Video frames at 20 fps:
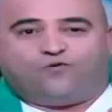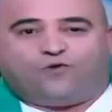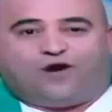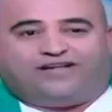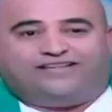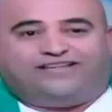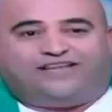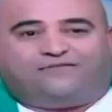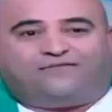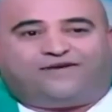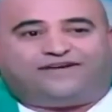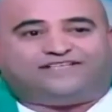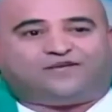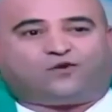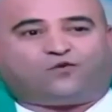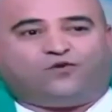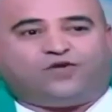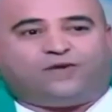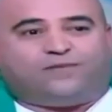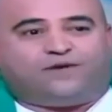وعندها
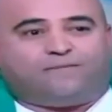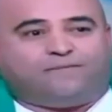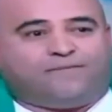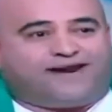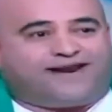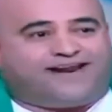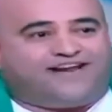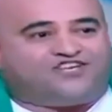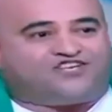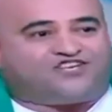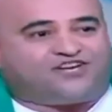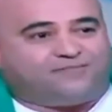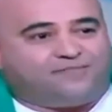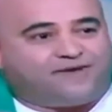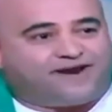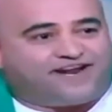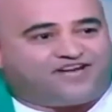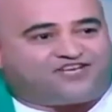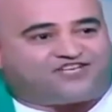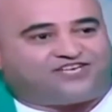فازة قوية مراجة
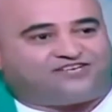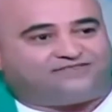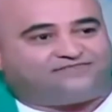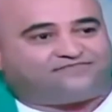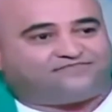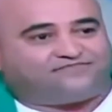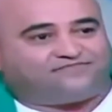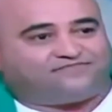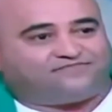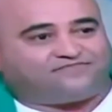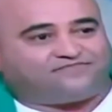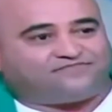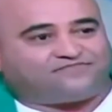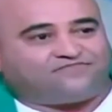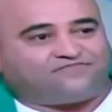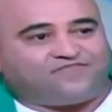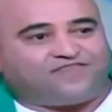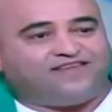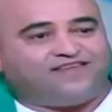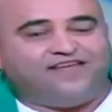مراجة
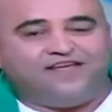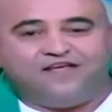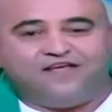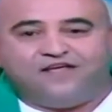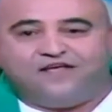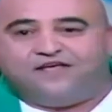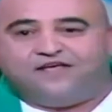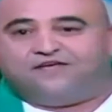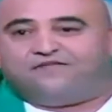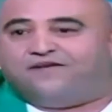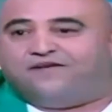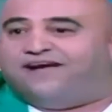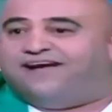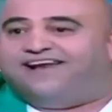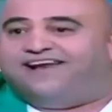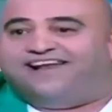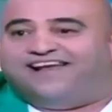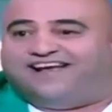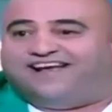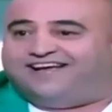مراجة
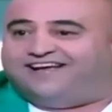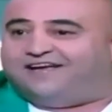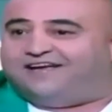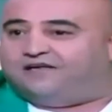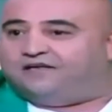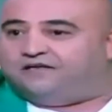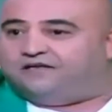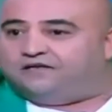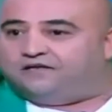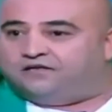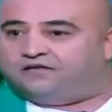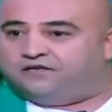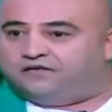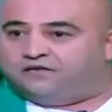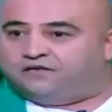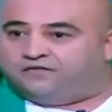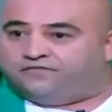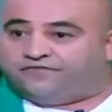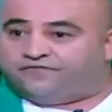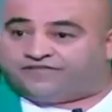بالحق
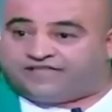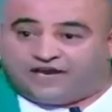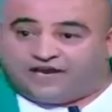في